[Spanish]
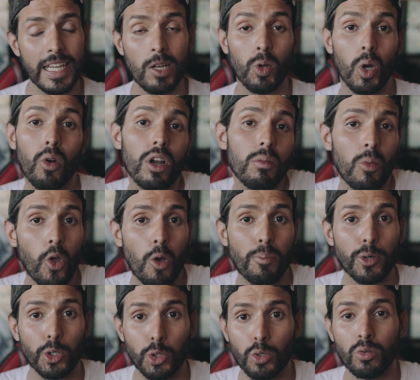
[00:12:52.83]
Y luego el modo
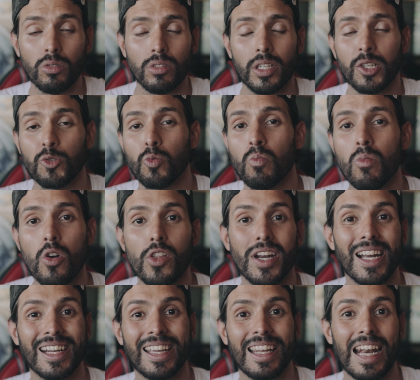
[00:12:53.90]
protune que es un modo
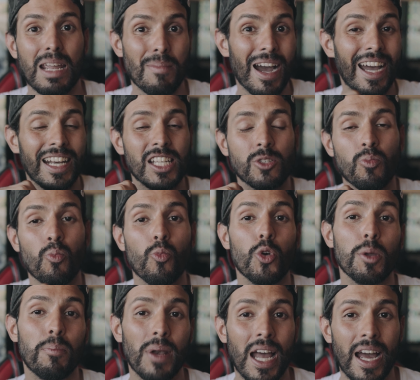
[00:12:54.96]
en el que la imagen es
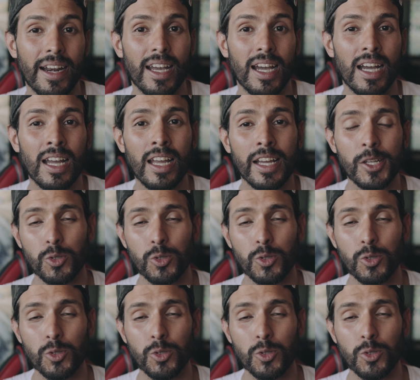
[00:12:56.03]
muy plana,